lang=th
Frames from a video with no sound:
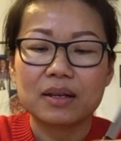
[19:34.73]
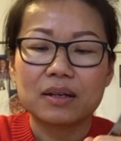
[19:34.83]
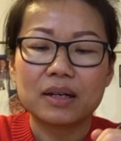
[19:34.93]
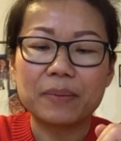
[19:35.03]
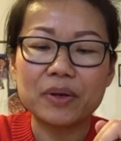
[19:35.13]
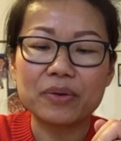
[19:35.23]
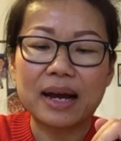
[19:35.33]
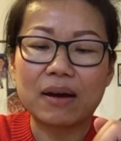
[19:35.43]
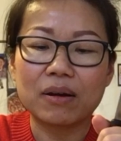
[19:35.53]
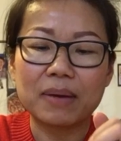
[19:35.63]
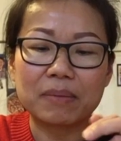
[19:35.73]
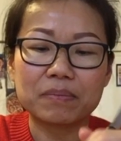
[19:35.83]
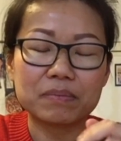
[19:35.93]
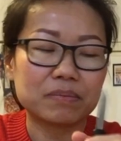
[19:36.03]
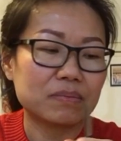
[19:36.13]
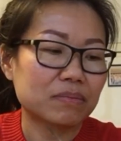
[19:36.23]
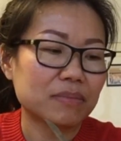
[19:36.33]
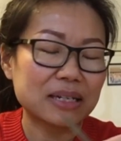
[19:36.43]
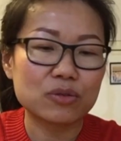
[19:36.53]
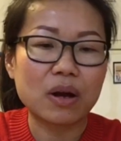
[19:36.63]
เล็บยาว ๆแล้วแบบ
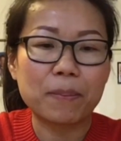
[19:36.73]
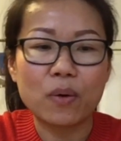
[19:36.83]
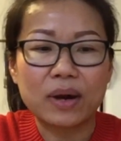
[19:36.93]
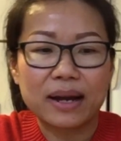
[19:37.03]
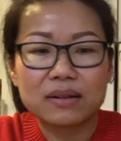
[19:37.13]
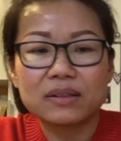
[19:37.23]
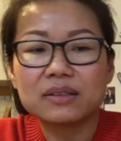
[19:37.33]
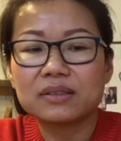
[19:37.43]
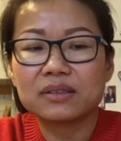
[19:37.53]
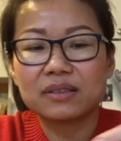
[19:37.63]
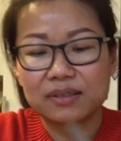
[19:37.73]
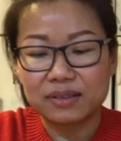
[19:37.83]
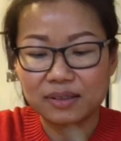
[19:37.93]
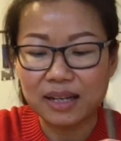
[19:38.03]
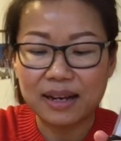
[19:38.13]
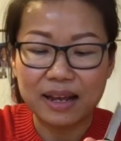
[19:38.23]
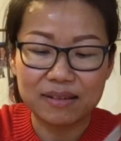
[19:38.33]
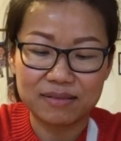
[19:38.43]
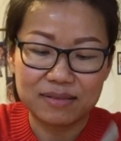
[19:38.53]
มันสกปรกอ่ะเออ นั่นแหละ